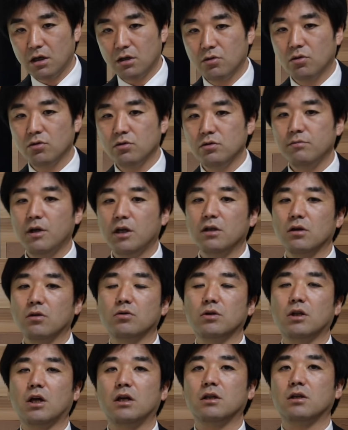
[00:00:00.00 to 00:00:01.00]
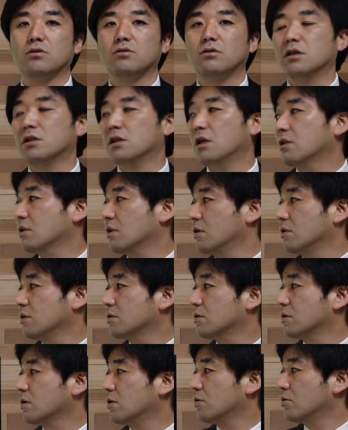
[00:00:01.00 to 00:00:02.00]
え匿名で答えてくださったん
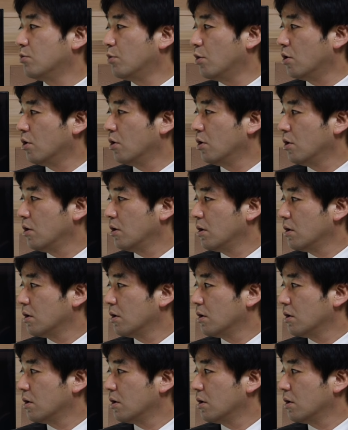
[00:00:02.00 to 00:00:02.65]
ですけれども、